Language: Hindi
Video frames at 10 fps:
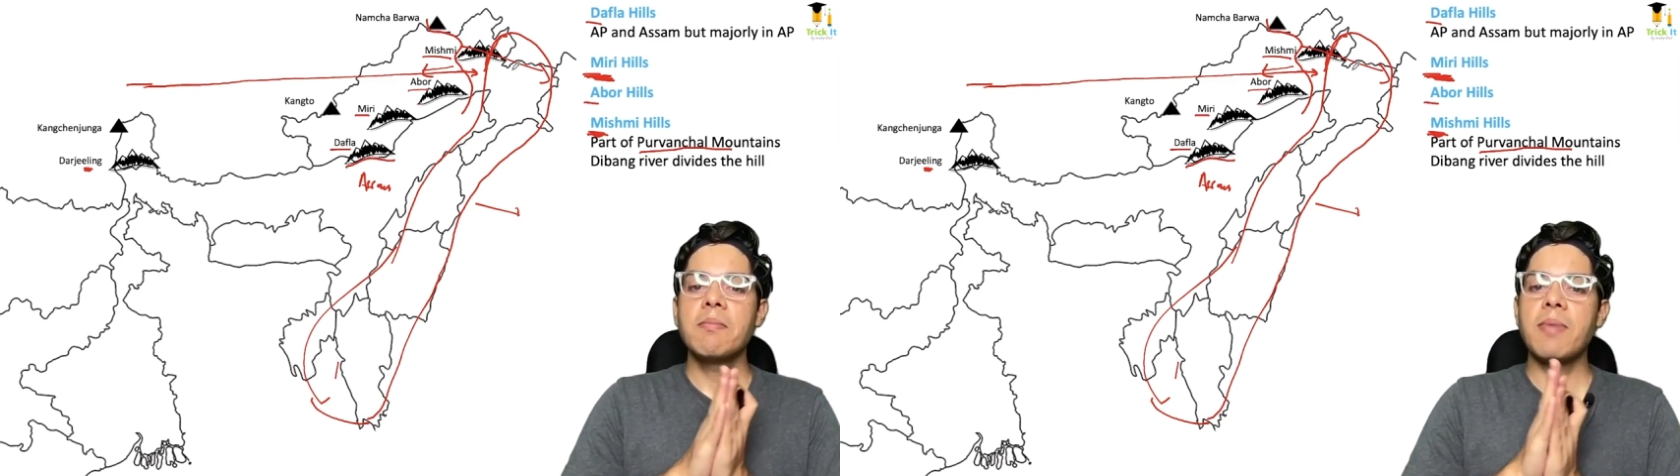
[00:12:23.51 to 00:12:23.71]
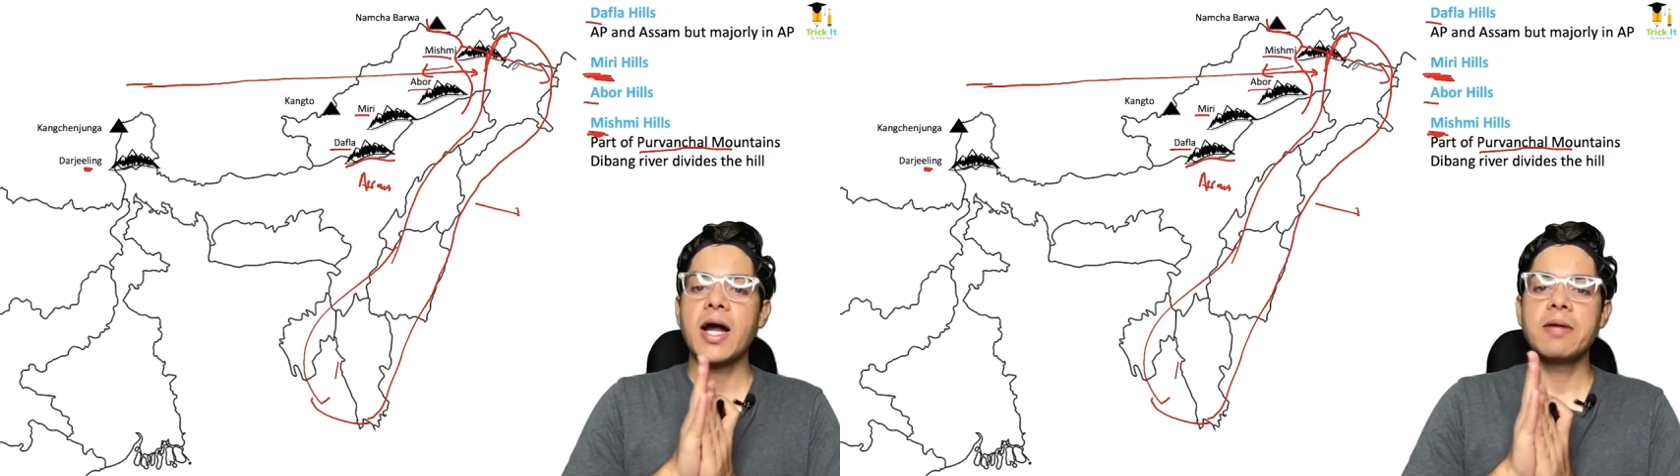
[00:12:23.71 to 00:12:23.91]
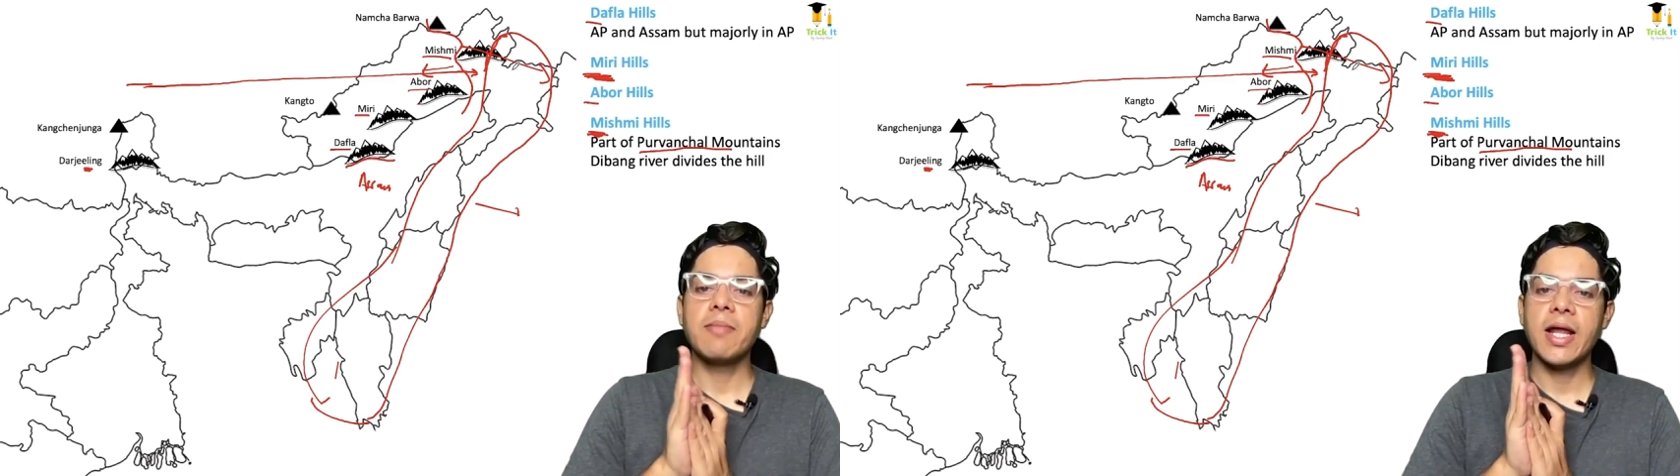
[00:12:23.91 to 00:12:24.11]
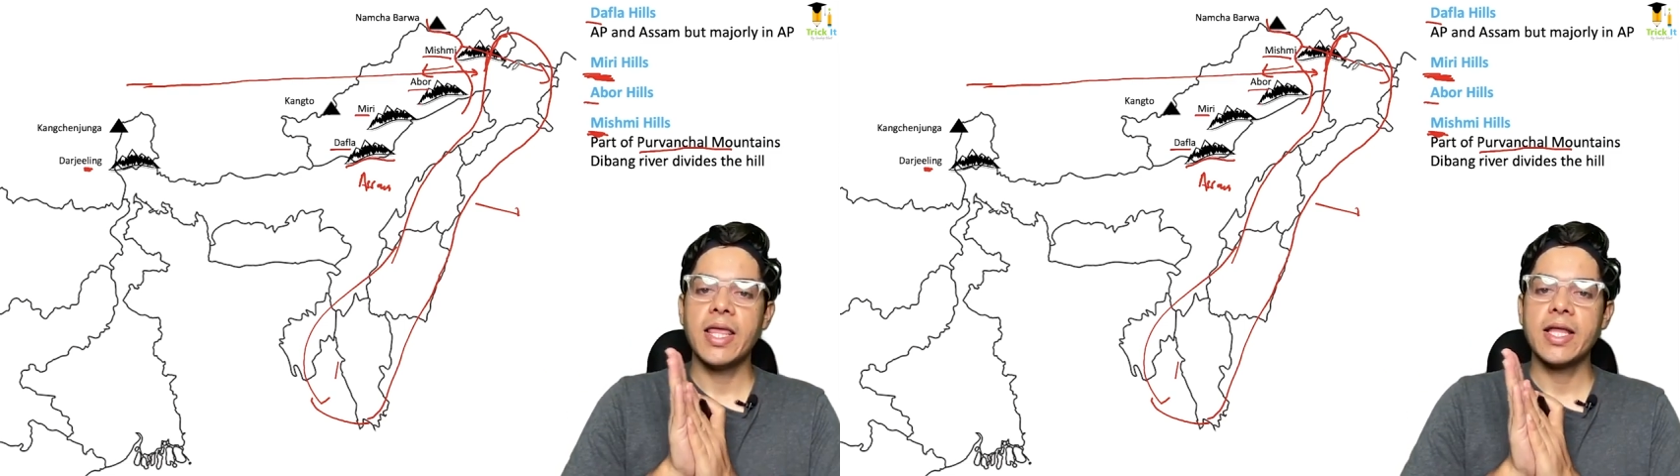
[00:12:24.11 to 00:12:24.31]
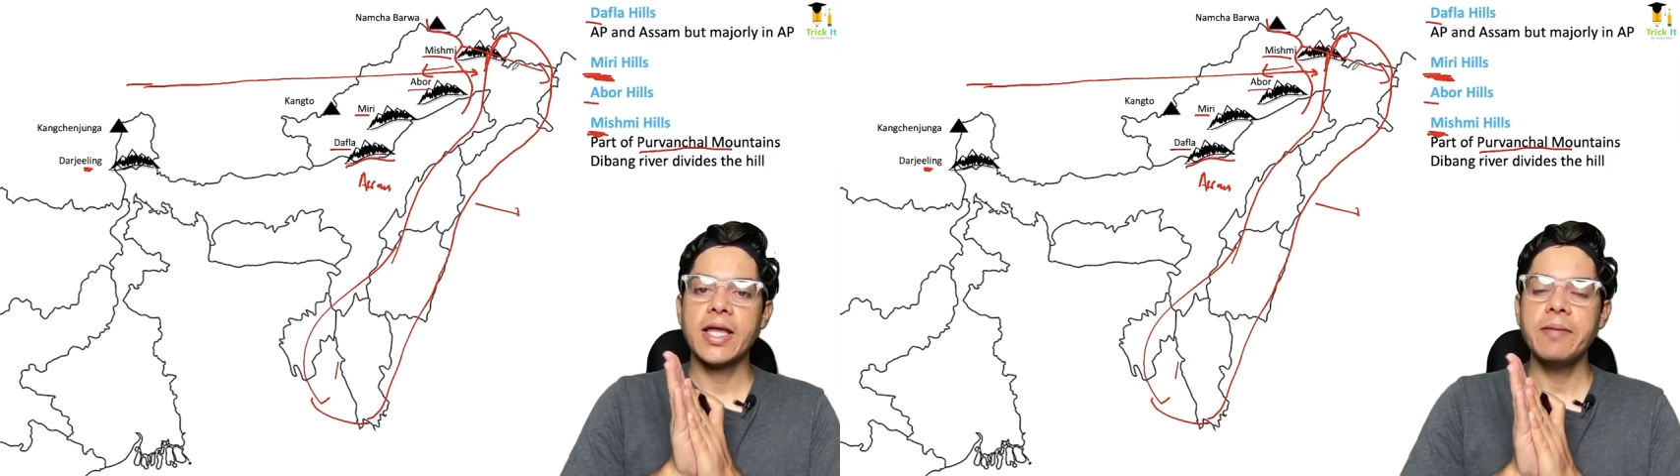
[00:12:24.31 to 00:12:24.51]
पार्ट माना
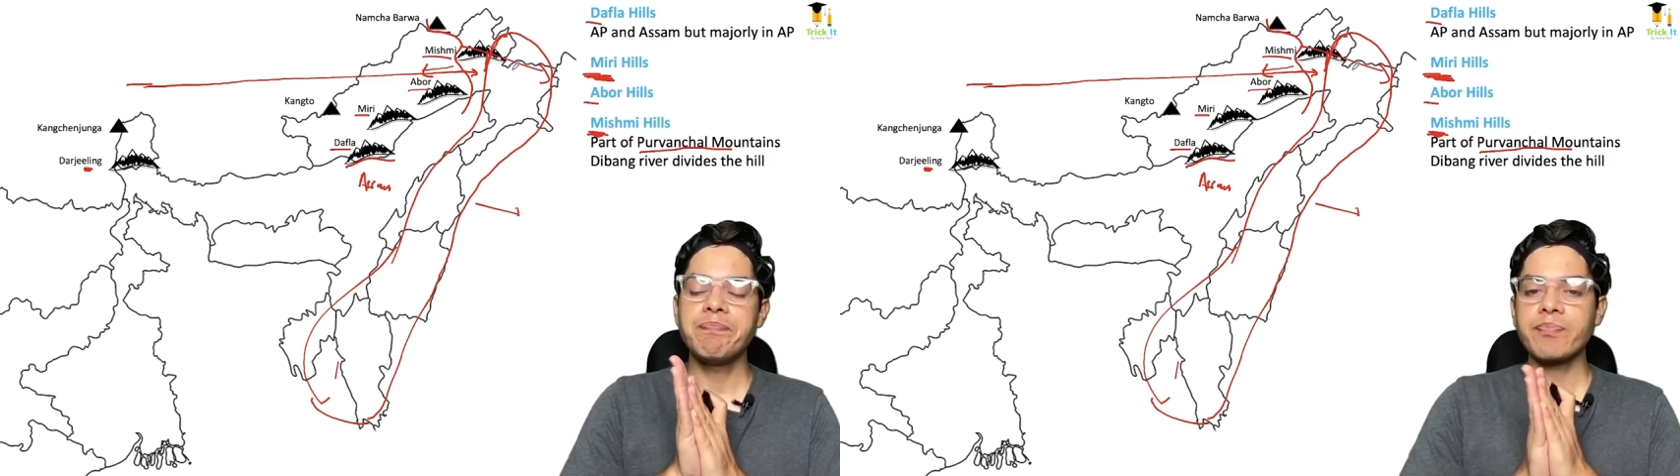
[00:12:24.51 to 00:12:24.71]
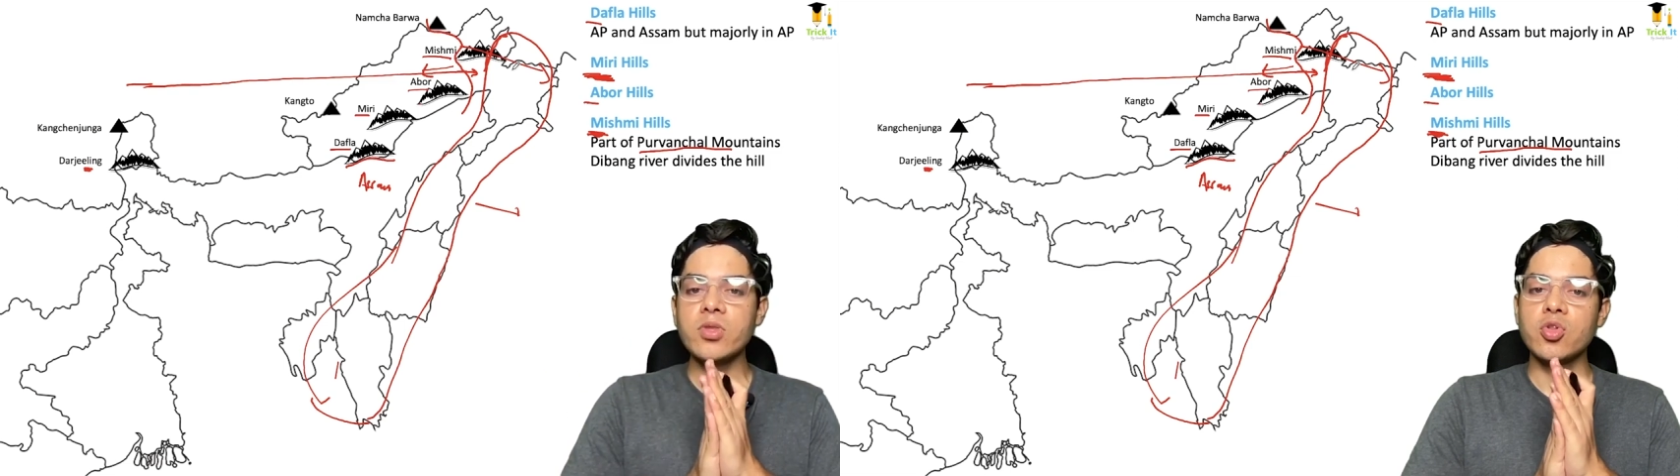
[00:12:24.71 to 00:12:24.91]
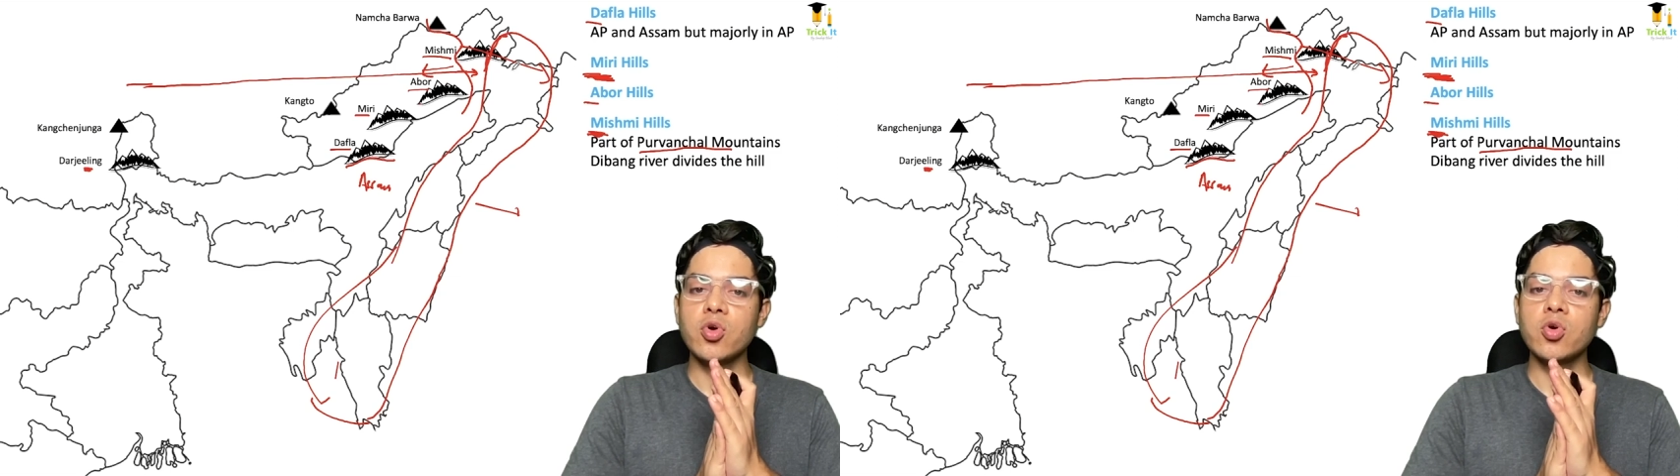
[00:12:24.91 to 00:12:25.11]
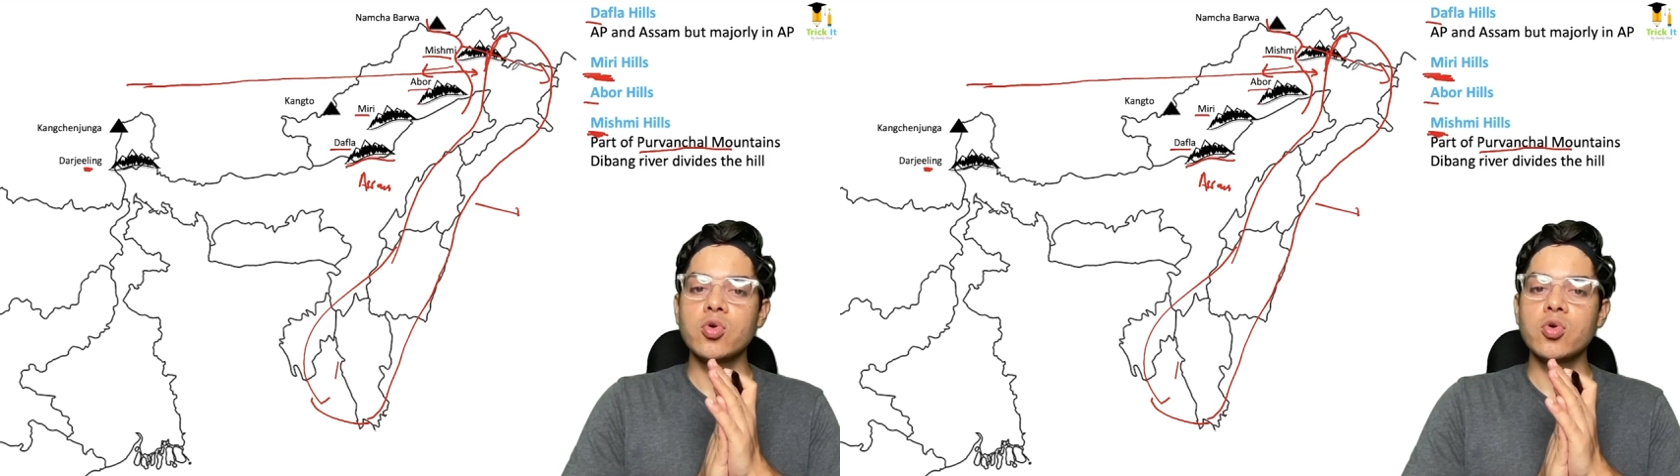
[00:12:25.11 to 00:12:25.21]
जाता है तो